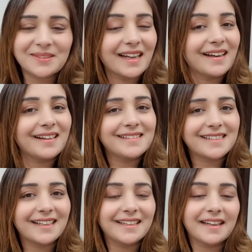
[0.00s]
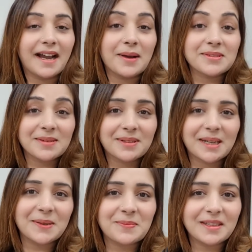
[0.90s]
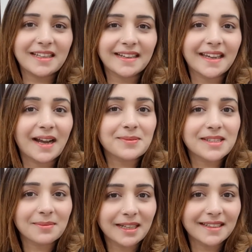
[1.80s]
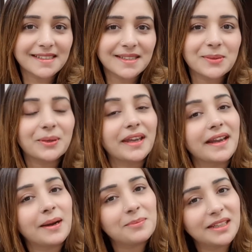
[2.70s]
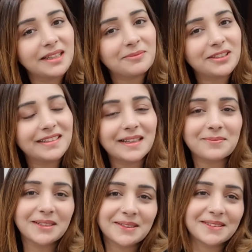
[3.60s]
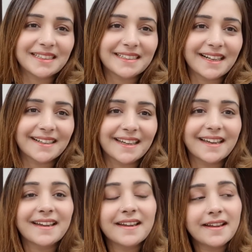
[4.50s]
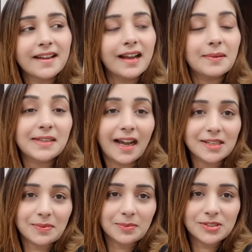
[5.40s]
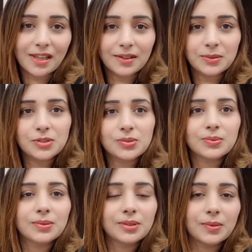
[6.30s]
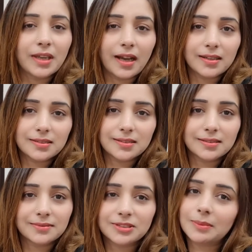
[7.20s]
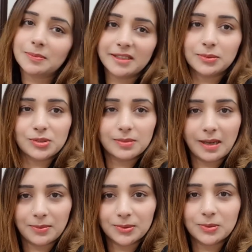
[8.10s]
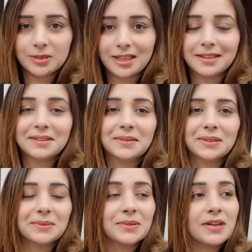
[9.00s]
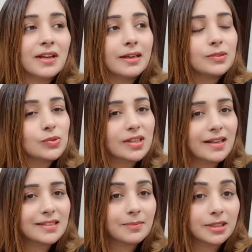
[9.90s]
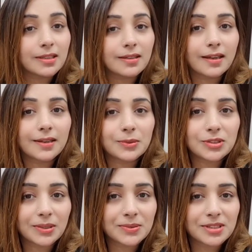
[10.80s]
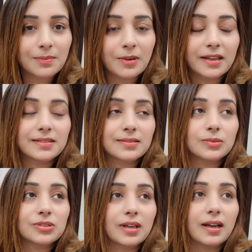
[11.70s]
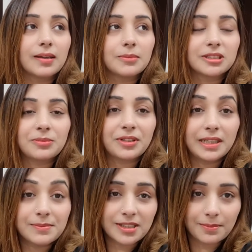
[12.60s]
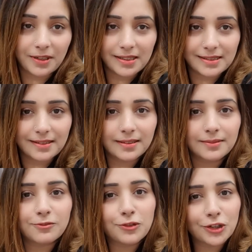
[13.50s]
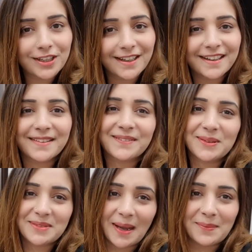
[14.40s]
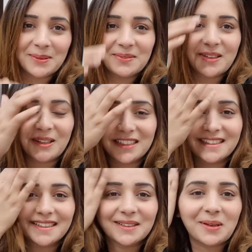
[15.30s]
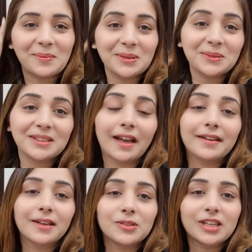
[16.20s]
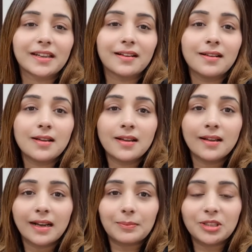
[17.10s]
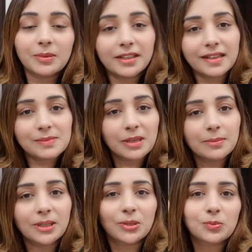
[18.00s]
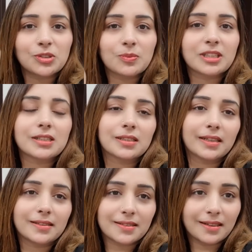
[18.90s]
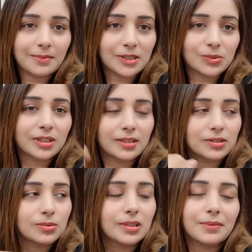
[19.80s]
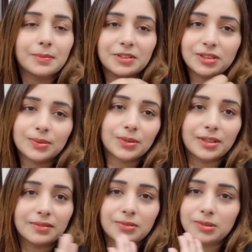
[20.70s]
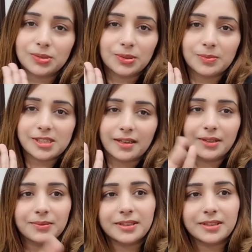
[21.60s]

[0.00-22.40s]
क्या हाल चाल है आप सबके उम्मीद है कि आप सब खैरियत से होंगे हम भी अलहमदिल्ला बिल्कुल ठीक ठाक हैं अभी आज मैं बहुत ज़्यादा खुश हूँ क्योंकि आज सबसे पहली खुशी मैं आप लोगों को बता देती हूँ दूसरा आज हमने देना है रुषा को सरप्राइज़ उसका मतलब ड्रीम सरप्राइज़ है वो क्या है वो भी आप लोग ब्लॉग देखेंगे तो आपको खुद ही आइडिया हो जाएगा अभी मैं ड्रेस पहन बैठी थी मुझे पता चला कि इसके ना बाजू का टिच खुला हुआ है पीछे नूरी ने फुल शोर मचाया